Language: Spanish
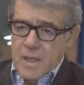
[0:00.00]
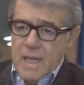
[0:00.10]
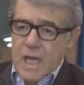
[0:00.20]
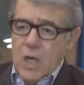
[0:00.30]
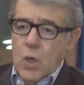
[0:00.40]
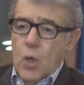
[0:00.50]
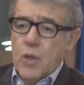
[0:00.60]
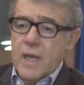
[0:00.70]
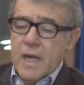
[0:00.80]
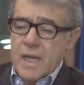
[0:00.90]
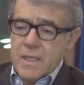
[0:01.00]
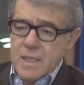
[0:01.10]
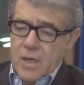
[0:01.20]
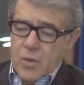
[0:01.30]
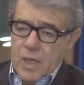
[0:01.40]
La, lo
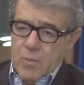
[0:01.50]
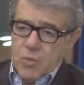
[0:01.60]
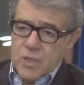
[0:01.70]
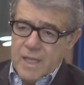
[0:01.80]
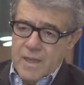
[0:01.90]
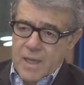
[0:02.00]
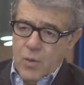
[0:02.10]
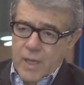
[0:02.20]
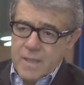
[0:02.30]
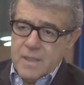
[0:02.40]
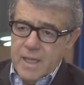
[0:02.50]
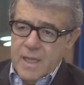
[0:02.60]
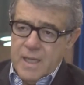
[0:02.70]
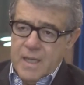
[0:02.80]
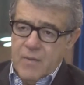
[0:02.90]
desarrollamos en DOS
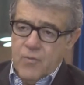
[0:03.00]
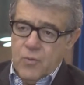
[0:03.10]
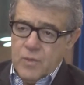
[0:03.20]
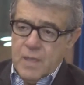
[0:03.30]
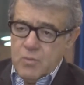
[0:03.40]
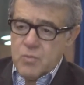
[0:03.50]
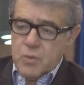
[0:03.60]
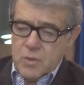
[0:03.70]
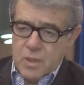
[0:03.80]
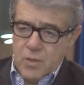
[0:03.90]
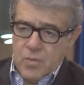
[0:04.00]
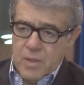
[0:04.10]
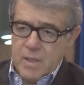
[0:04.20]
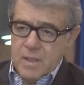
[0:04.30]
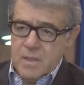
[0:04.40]
y fundamos
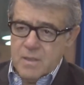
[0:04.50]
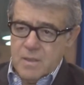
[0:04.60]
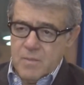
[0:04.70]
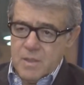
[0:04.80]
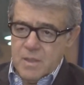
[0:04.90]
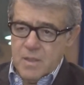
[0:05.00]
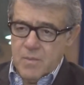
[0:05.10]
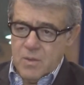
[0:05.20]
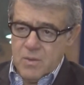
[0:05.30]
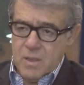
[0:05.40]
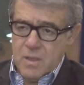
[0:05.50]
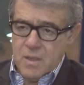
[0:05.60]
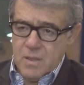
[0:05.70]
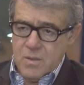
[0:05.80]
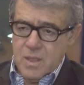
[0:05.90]
posteriormente sistemas dinámicos
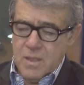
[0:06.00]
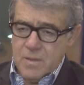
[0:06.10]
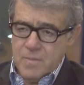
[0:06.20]
internacionales.